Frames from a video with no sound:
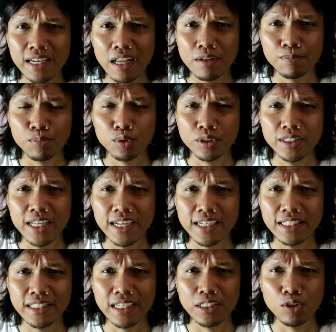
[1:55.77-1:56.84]
transpos
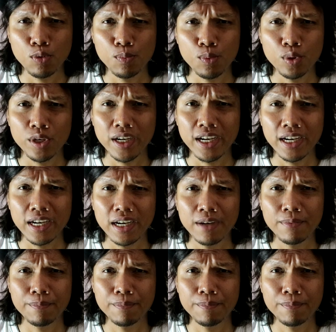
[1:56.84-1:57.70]
dari saxophone ke